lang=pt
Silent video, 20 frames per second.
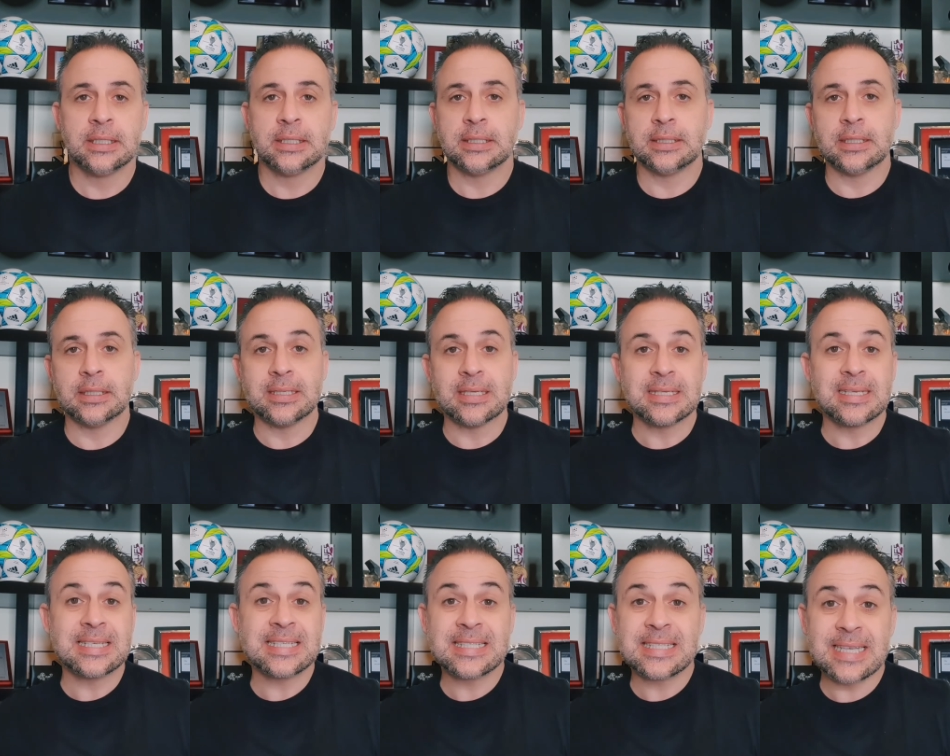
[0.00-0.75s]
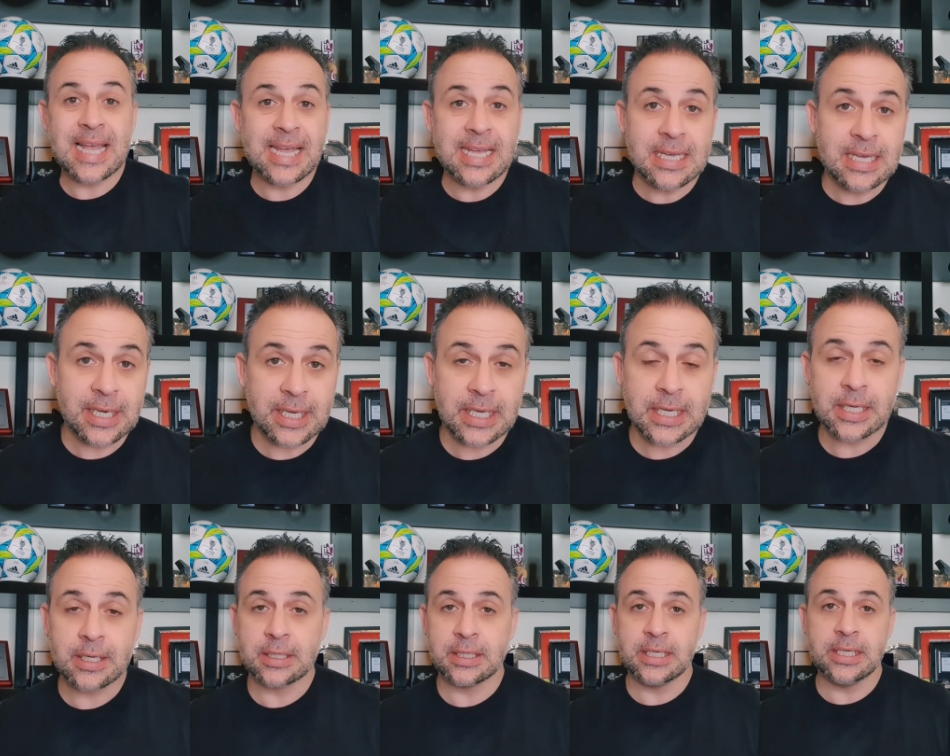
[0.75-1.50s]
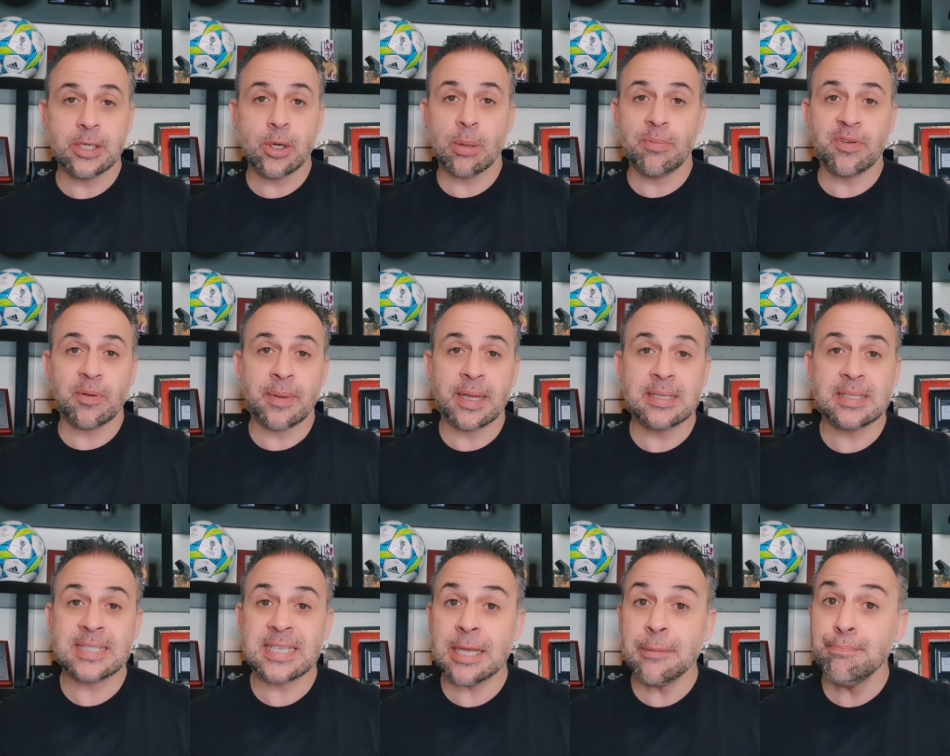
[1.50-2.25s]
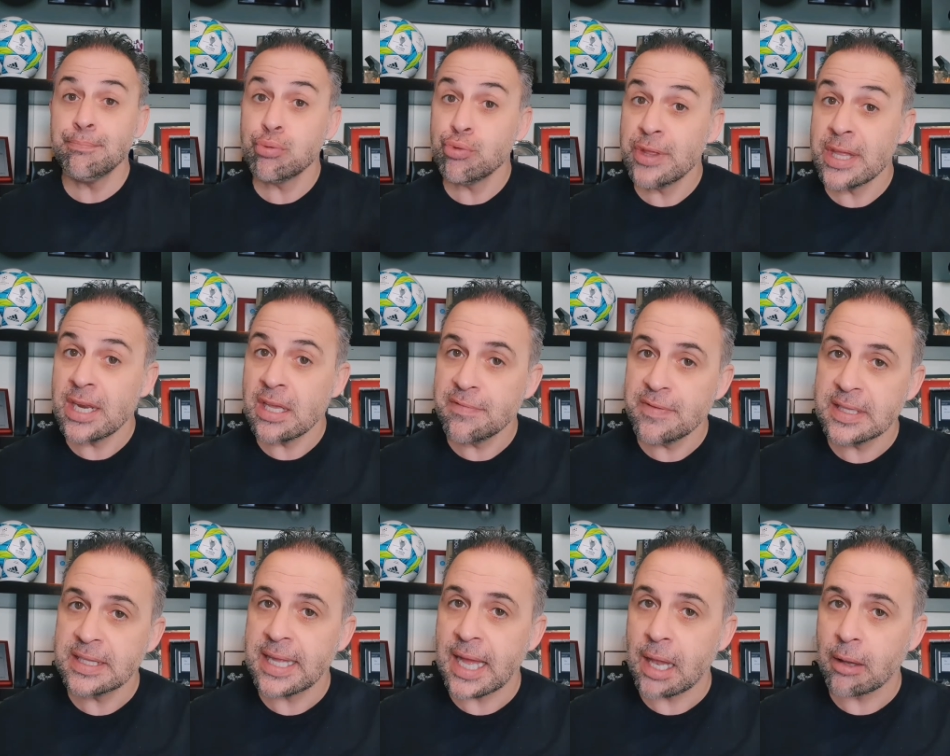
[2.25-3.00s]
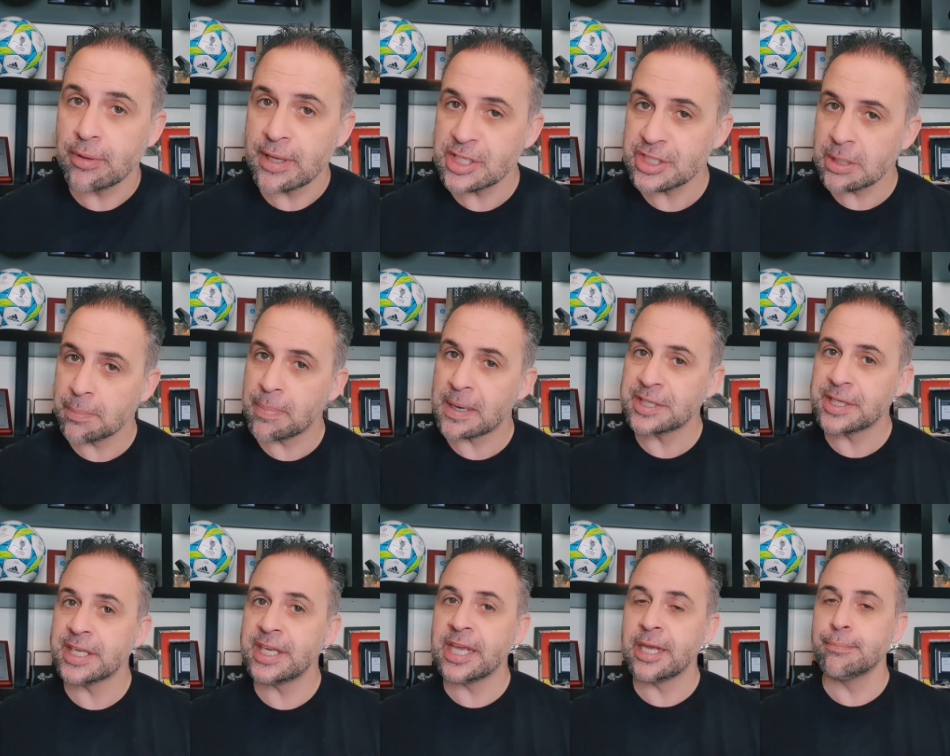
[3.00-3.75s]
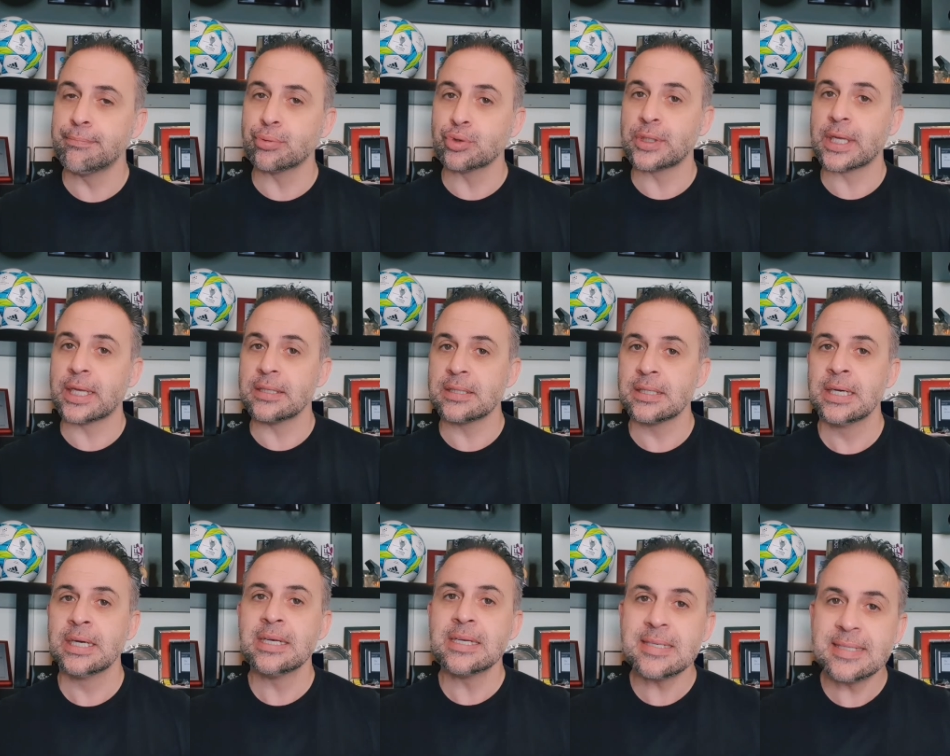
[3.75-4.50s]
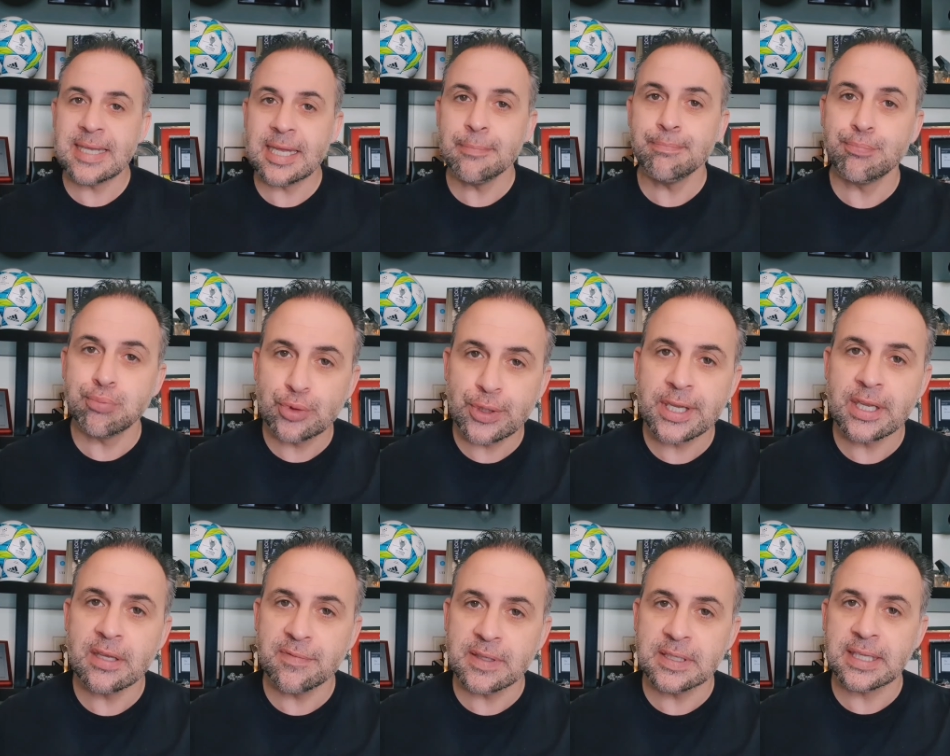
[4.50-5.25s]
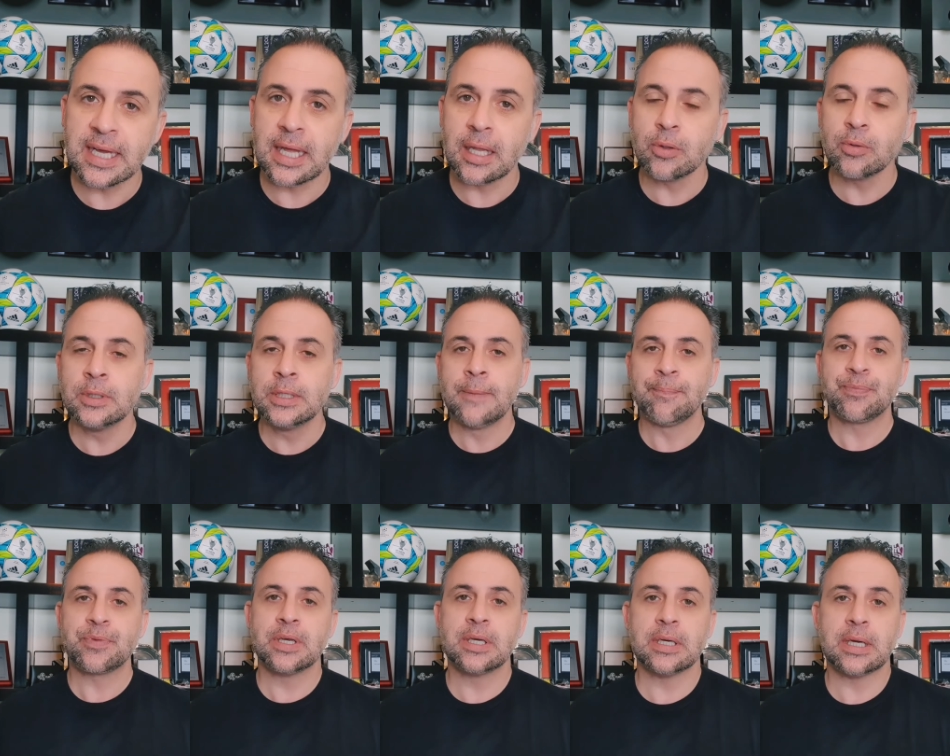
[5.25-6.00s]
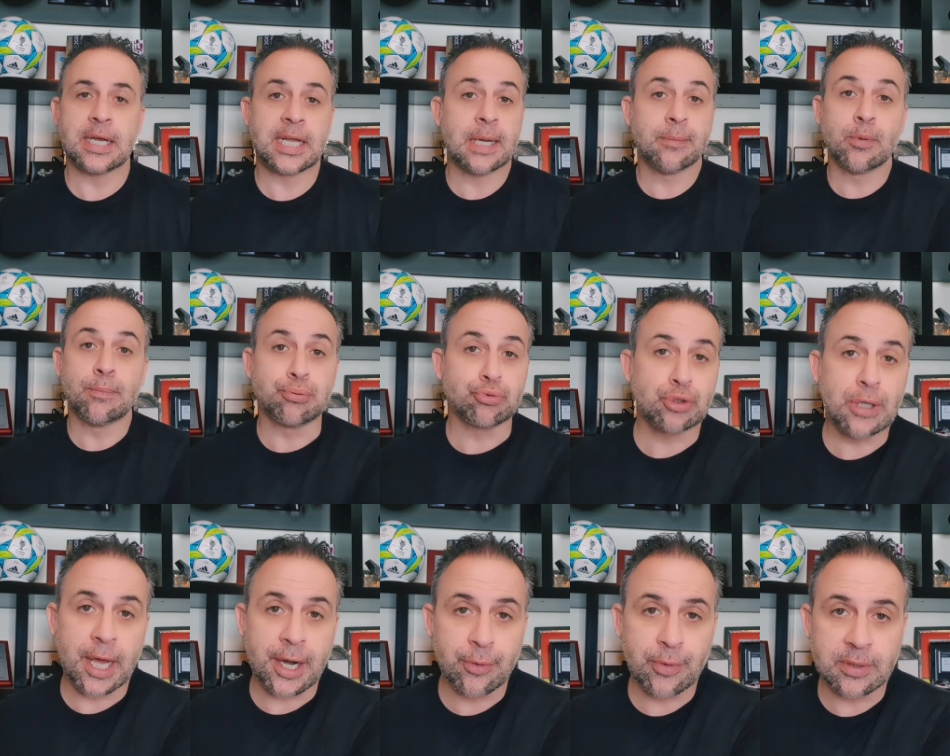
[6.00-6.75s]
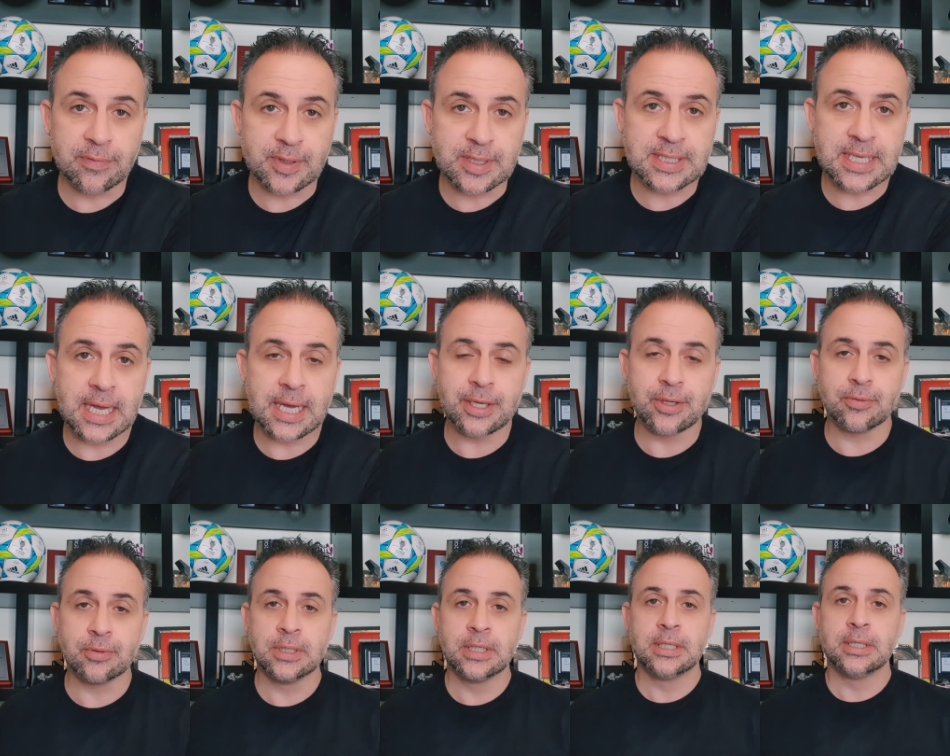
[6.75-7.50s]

eh, sem querer e, obviamente, sem poder evitá-lo, esta parte aqui é importante, sem poder evitá-lo, eh, acabou por tocar no adversário,